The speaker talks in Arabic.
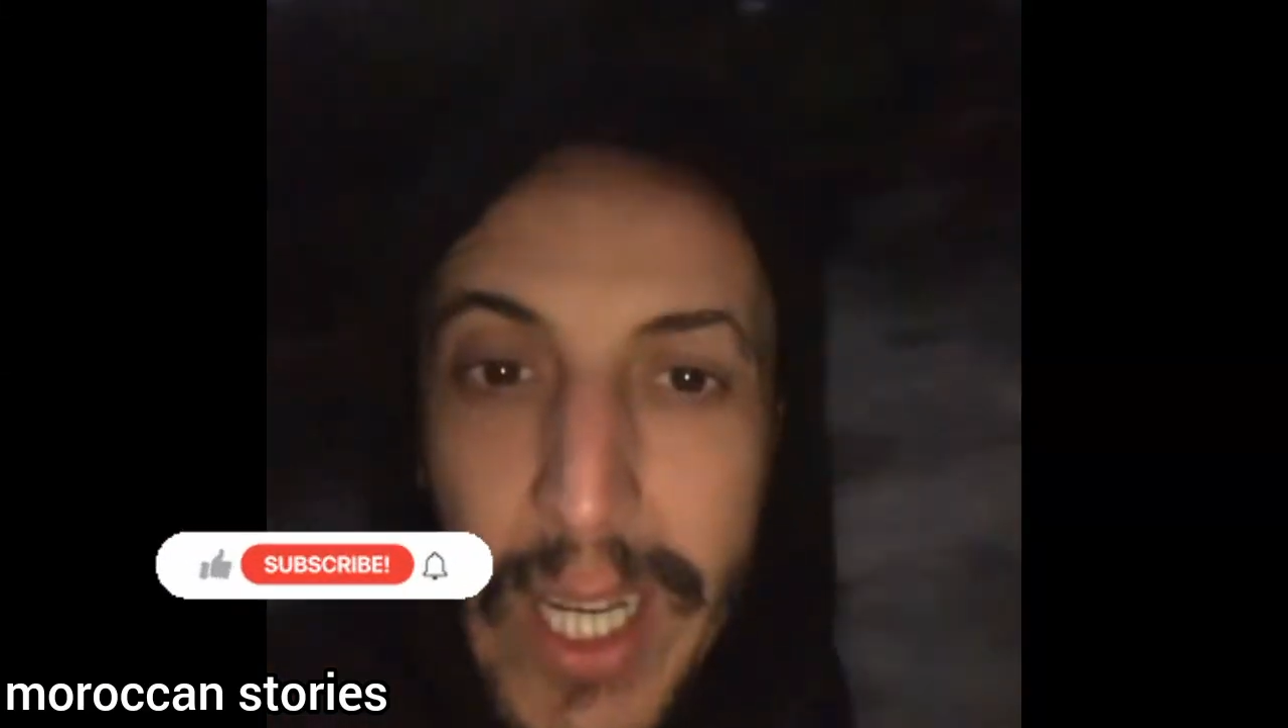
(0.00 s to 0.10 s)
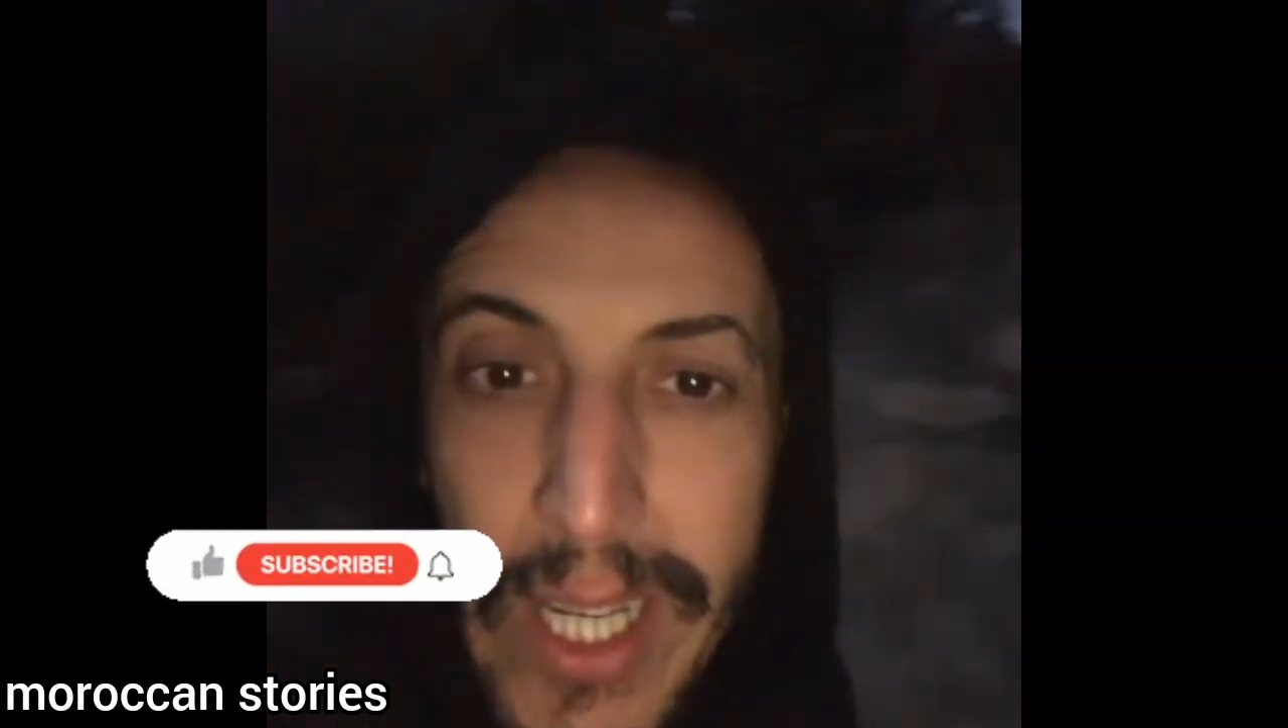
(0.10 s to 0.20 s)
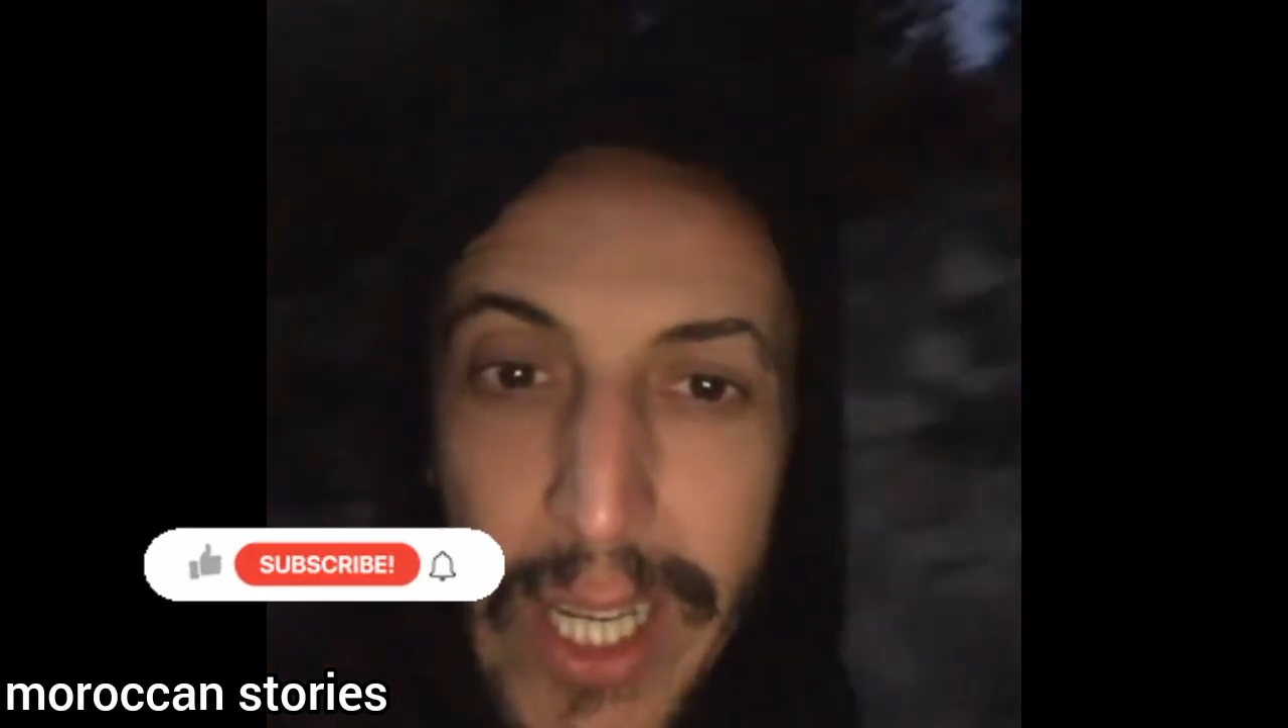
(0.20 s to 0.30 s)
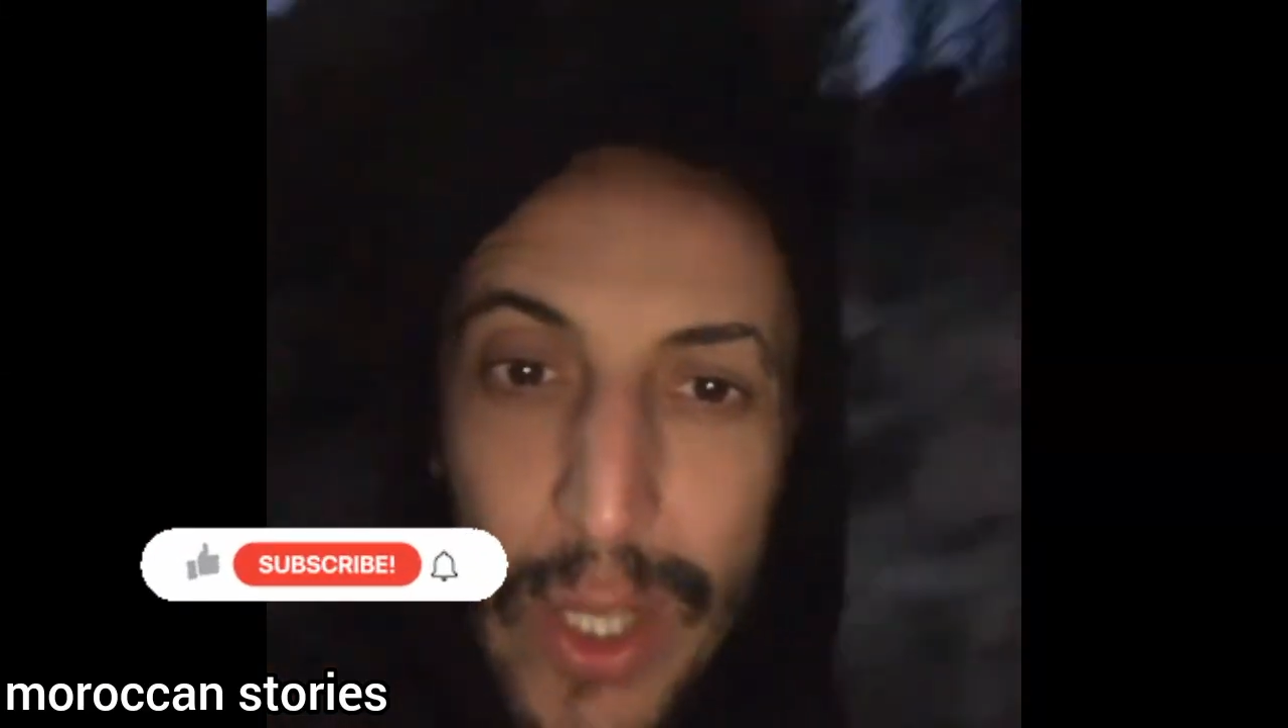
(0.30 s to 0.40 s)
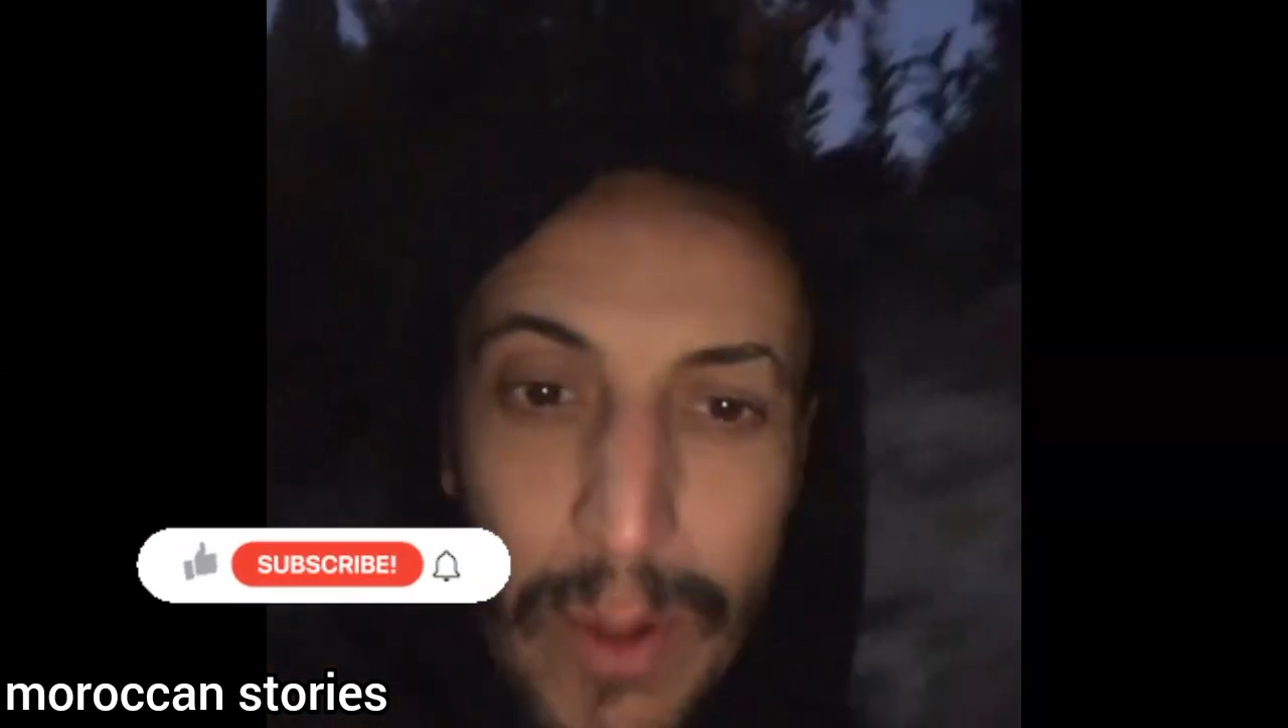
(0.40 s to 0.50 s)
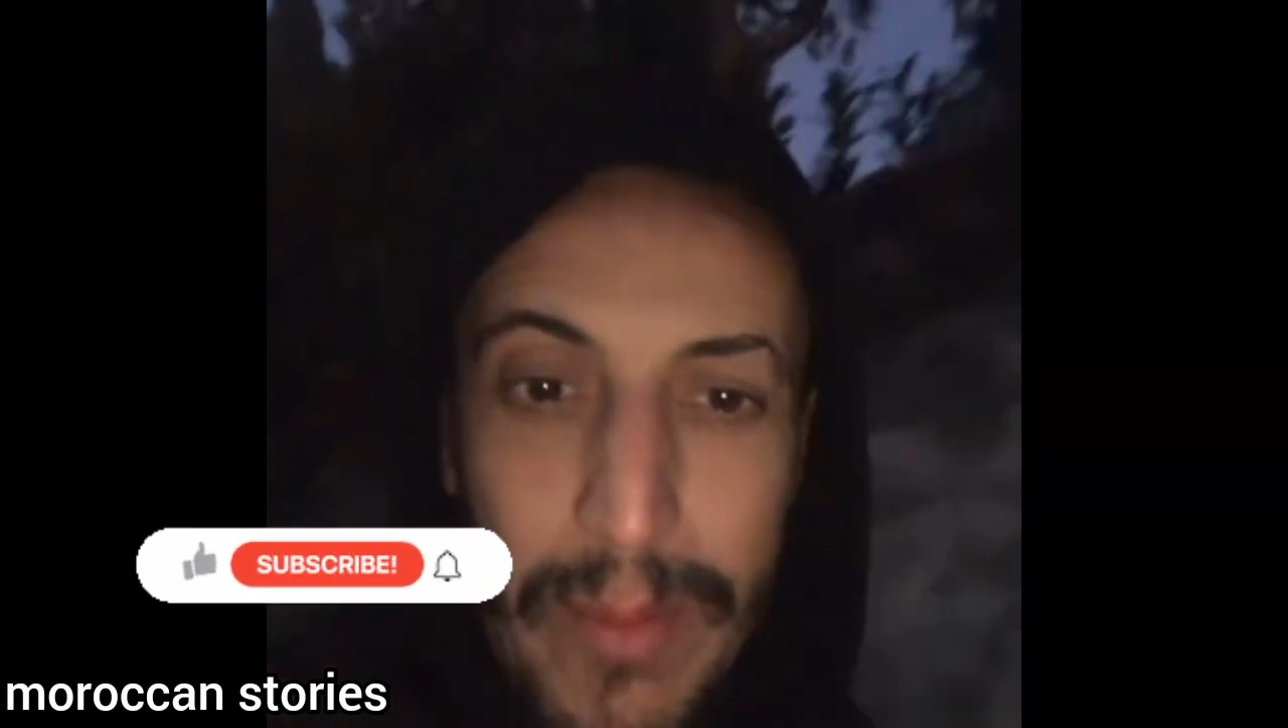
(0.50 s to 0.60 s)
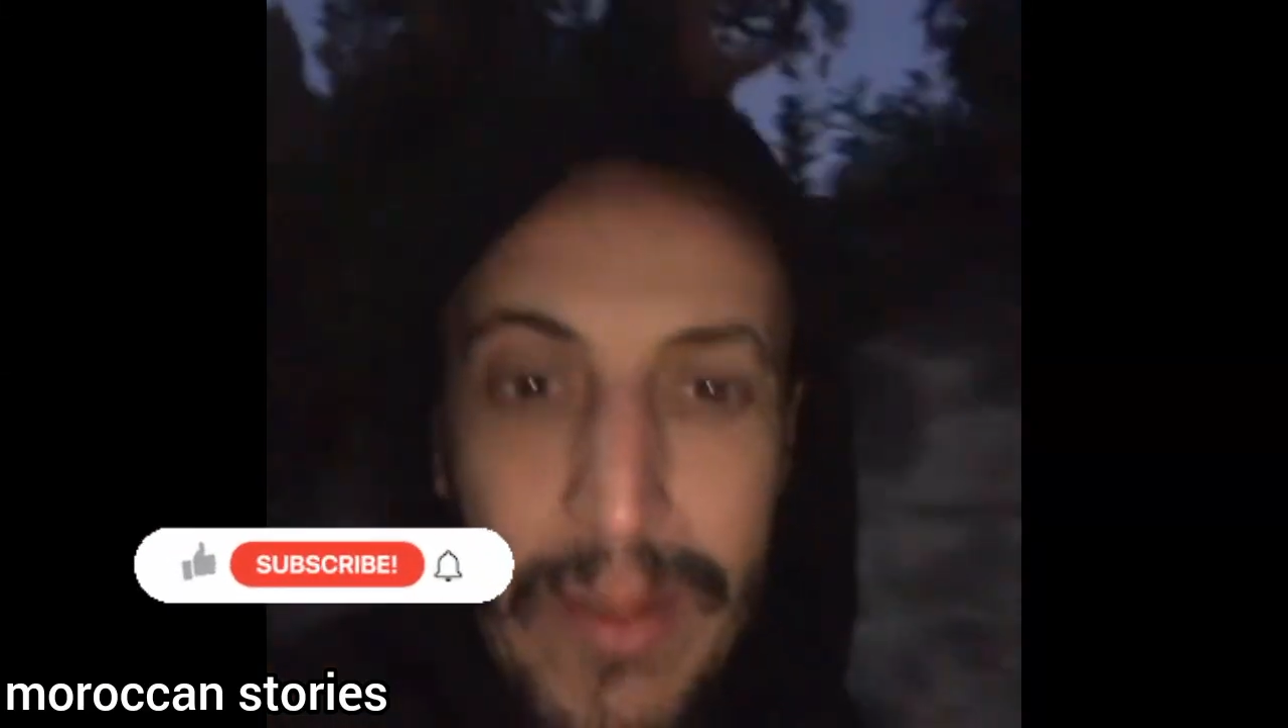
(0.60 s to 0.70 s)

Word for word: جيتكم